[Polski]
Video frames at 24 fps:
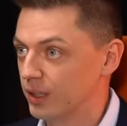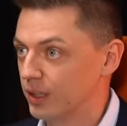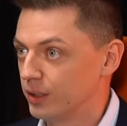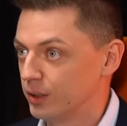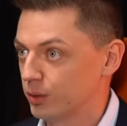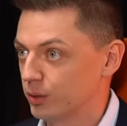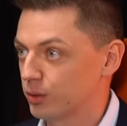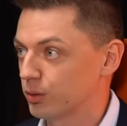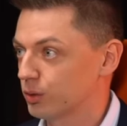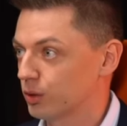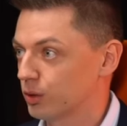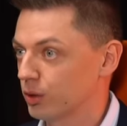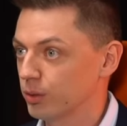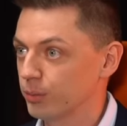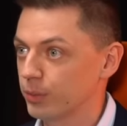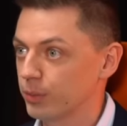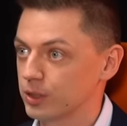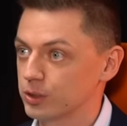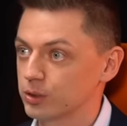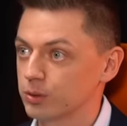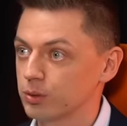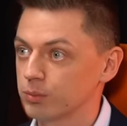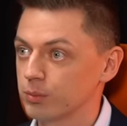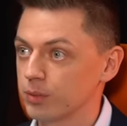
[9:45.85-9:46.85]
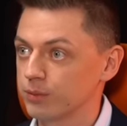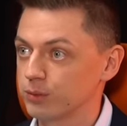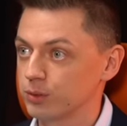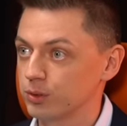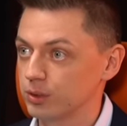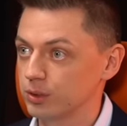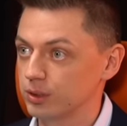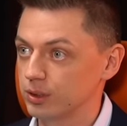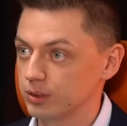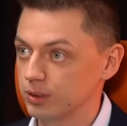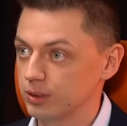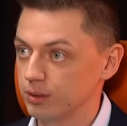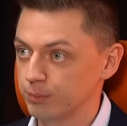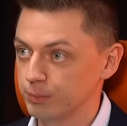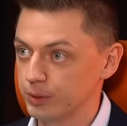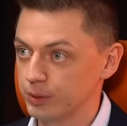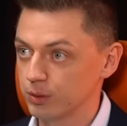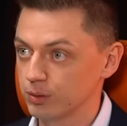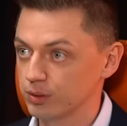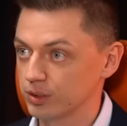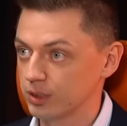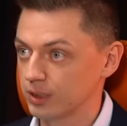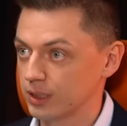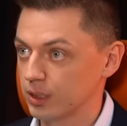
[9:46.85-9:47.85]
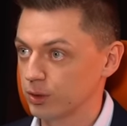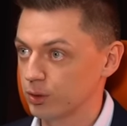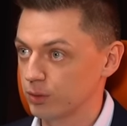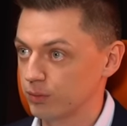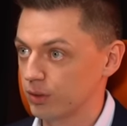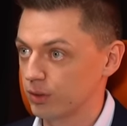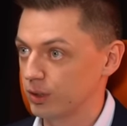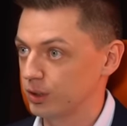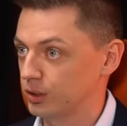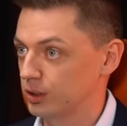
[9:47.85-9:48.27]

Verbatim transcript: tylko no dobra, skąd mam wziąć pieniądze na towar,